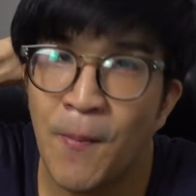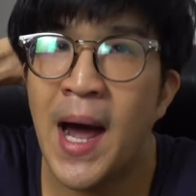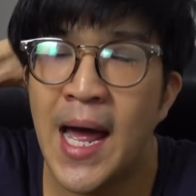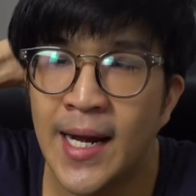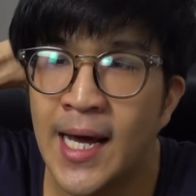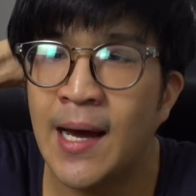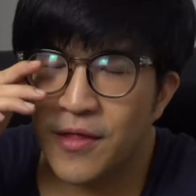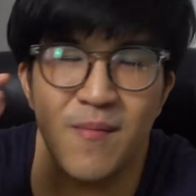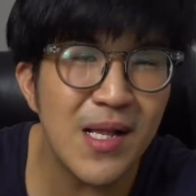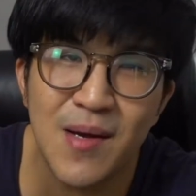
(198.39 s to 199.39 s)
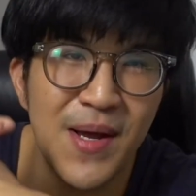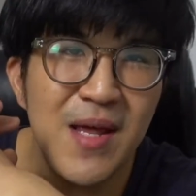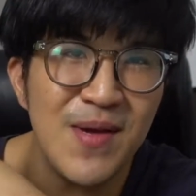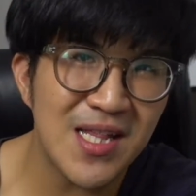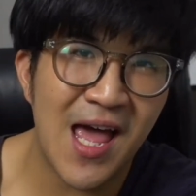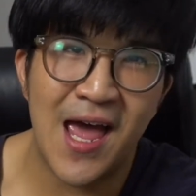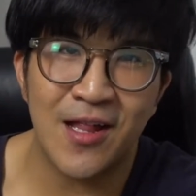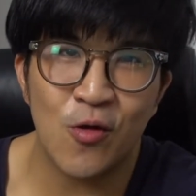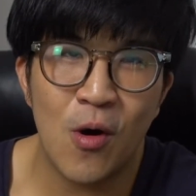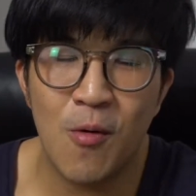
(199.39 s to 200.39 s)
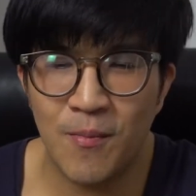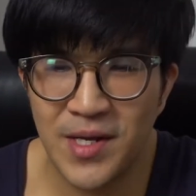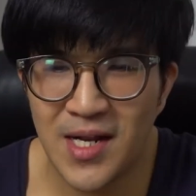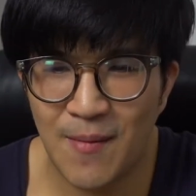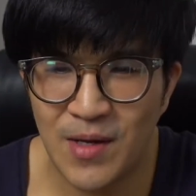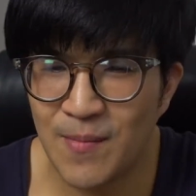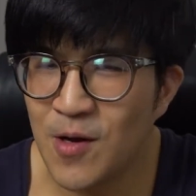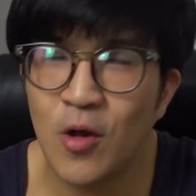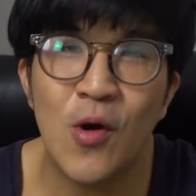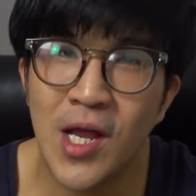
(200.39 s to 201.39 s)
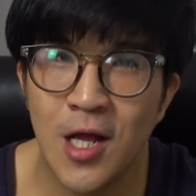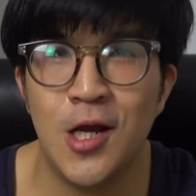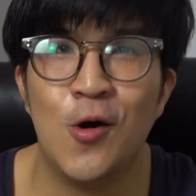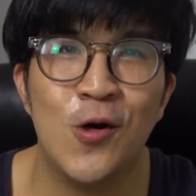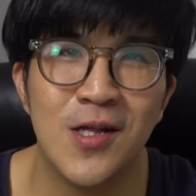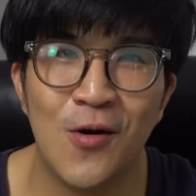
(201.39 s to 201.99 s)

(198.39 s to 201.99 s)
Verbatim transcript: มบ้างนะครับซึ่งมันจะไม่ได้มีแต่ตัวผมที่ทำคลิปช่องตัวเองอย่างเดียว